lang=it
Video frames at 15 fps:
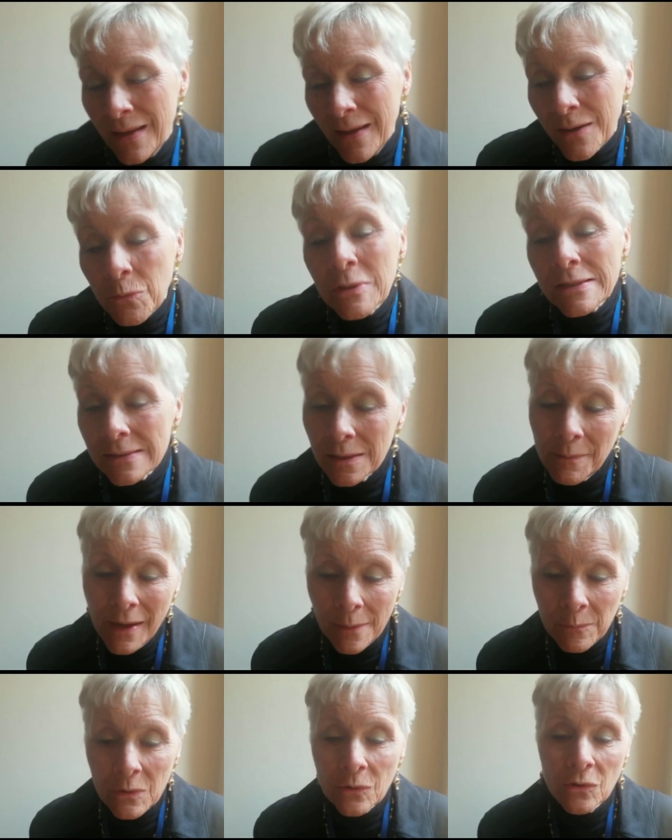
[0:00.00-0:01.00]
E quindi
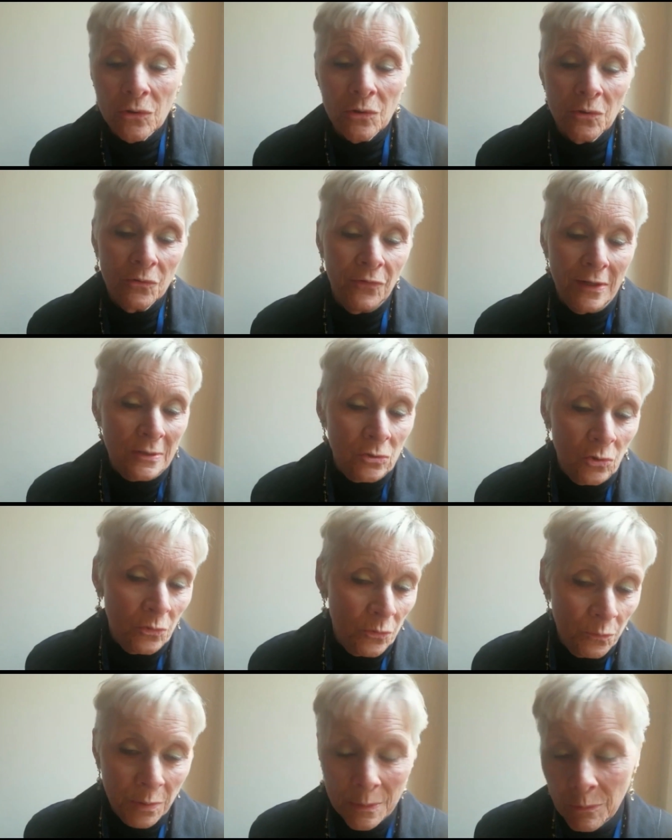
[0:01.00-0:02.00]
abbiamo fatto
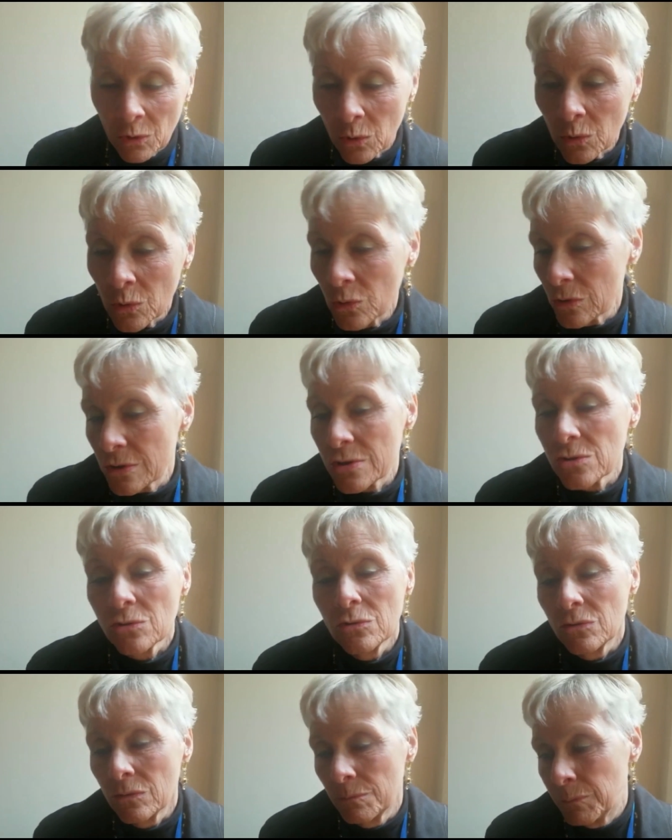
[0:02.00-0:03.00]
un primo
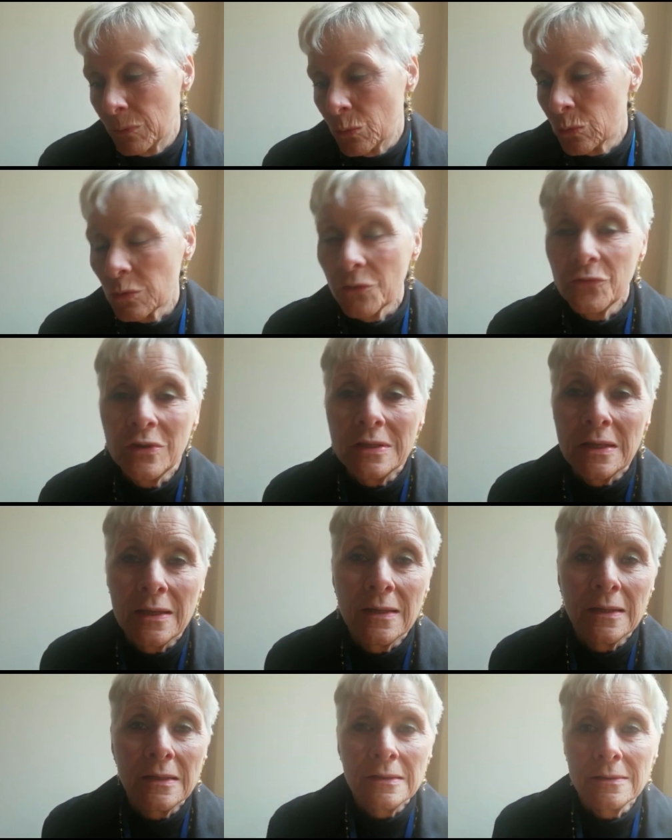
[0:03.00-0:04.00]
corso appunto a
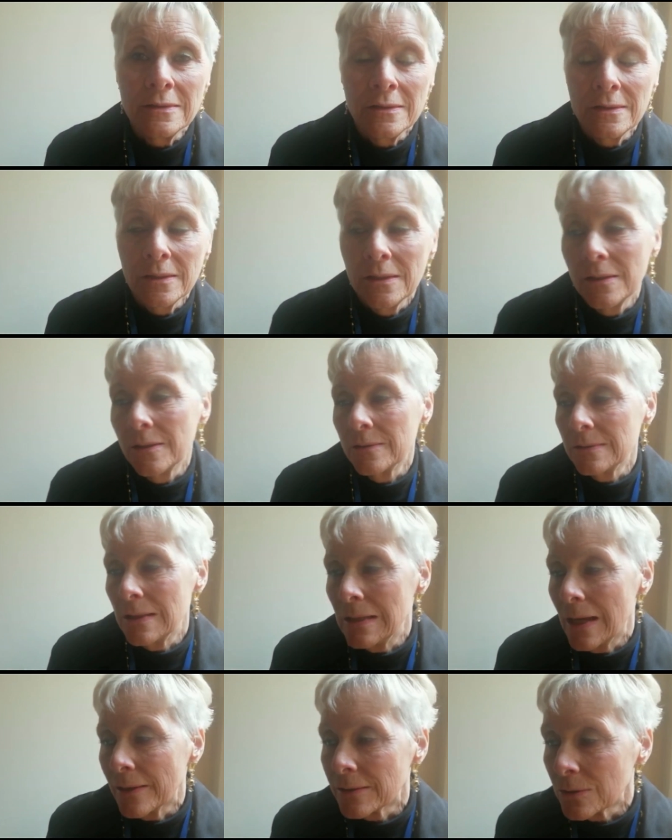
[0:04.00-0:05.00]
fine del,
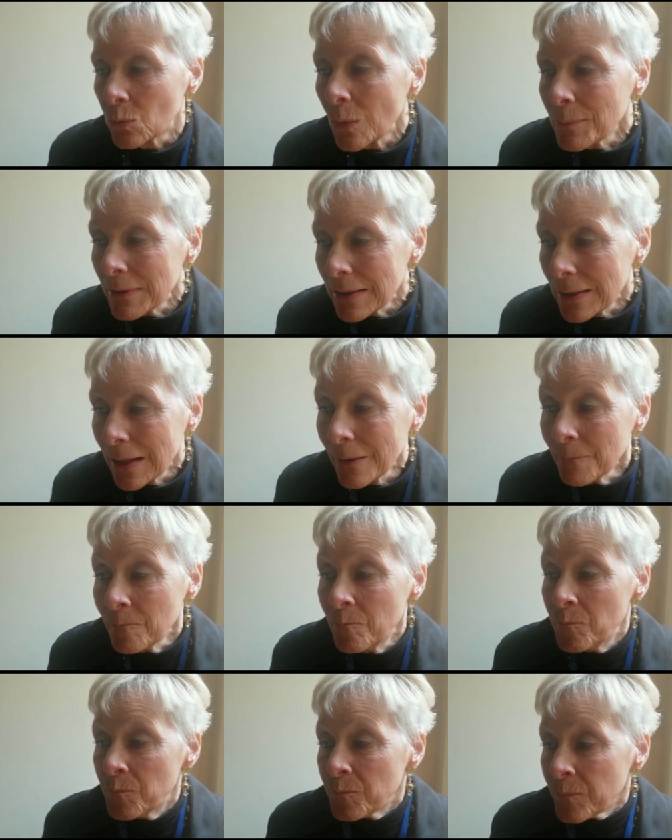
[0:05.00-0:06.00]
degli anni 2000
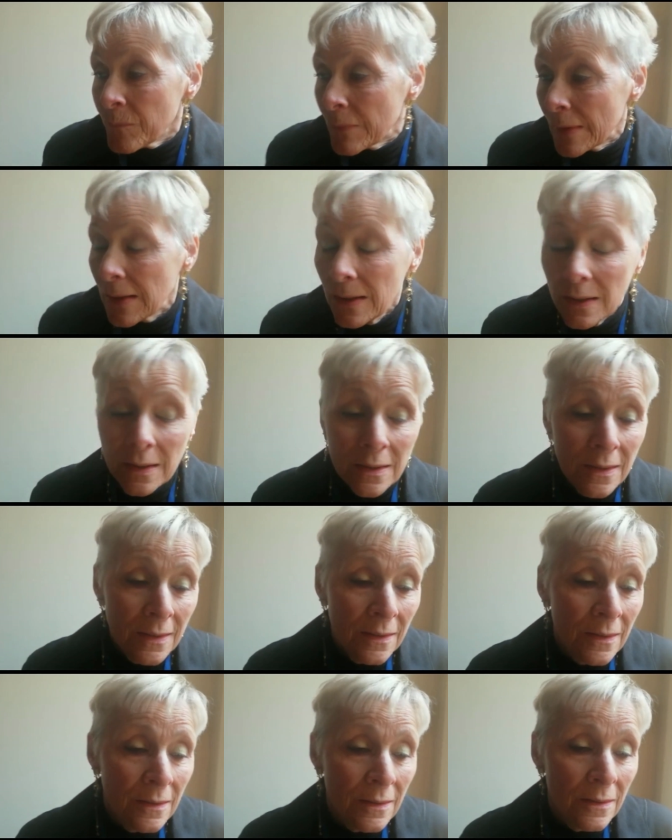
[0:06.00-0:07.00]

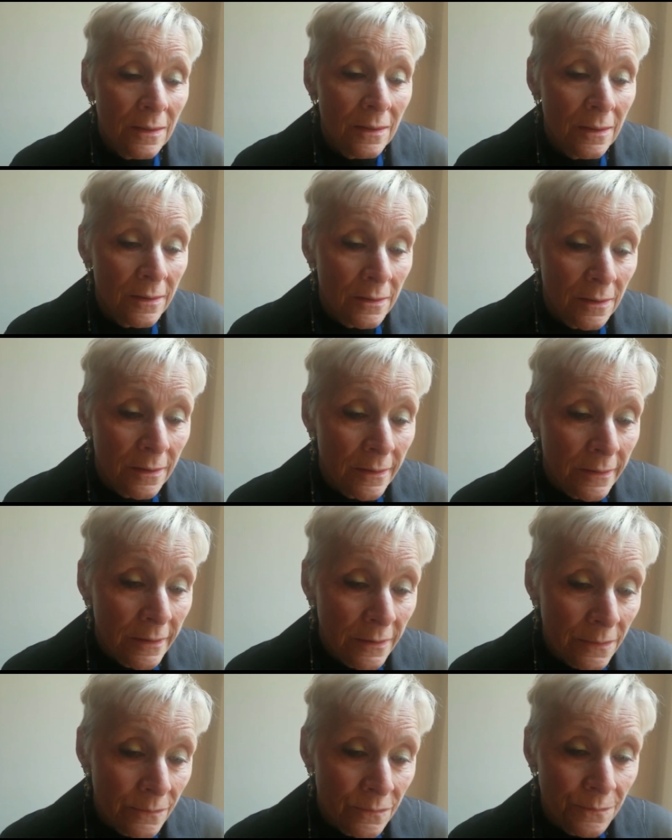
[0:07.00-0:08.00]

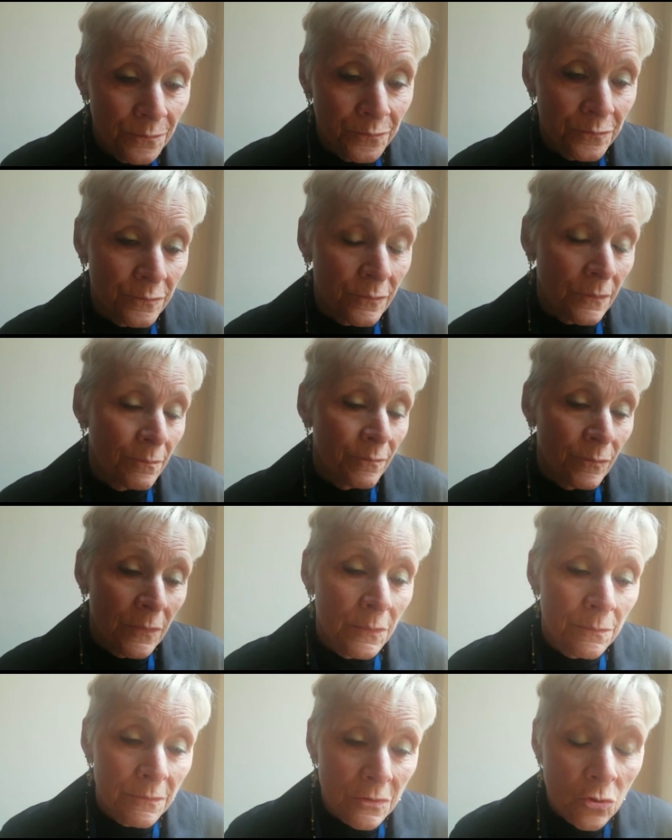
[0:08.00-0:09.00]
e mm,
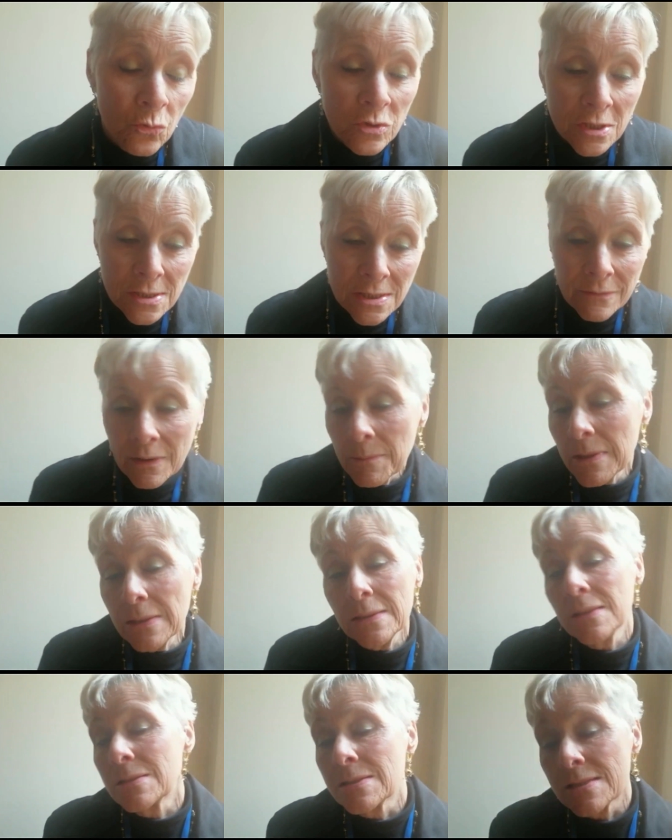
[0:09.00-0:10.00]

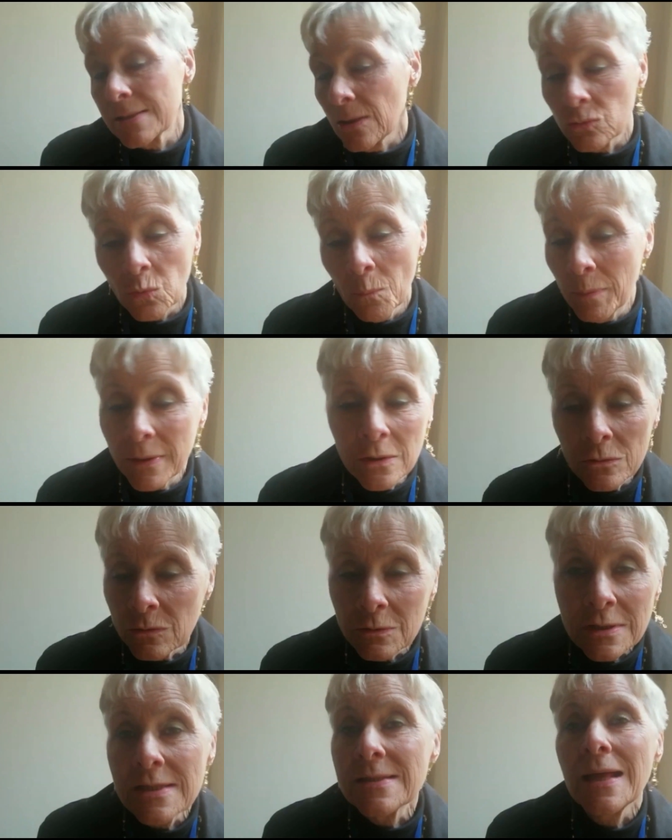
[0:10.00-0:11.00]
successivamente c'è stato un
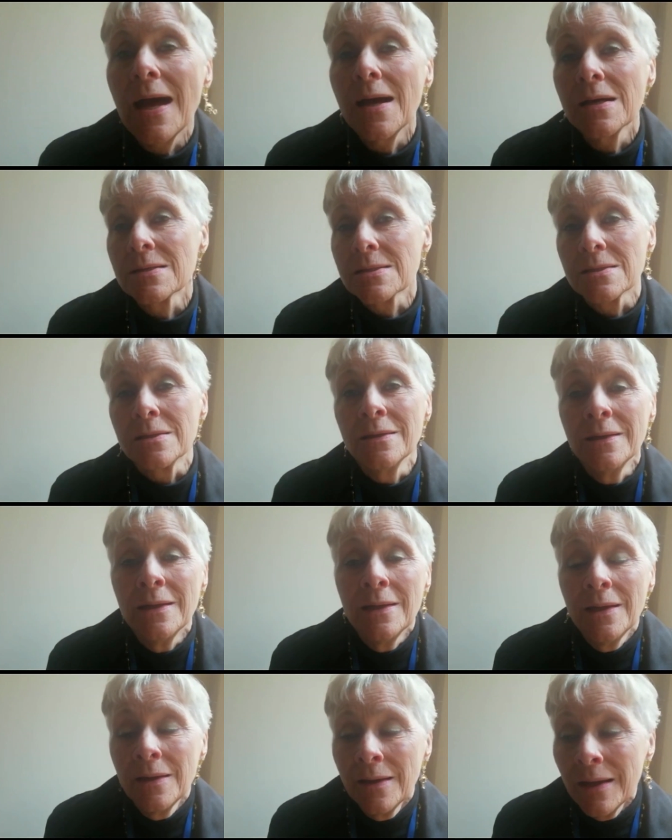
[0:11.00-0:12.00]
periodo di stasi
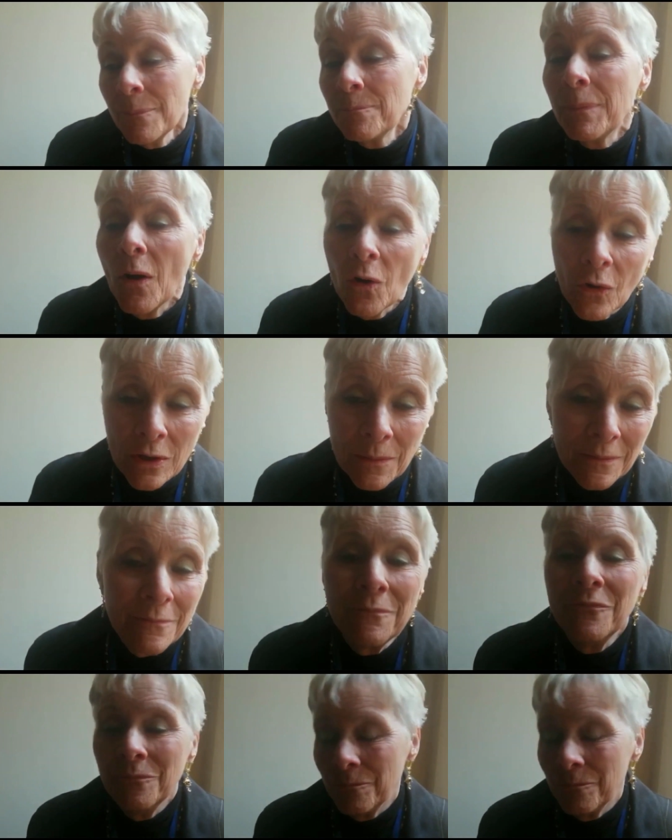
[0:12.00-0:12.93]
e poi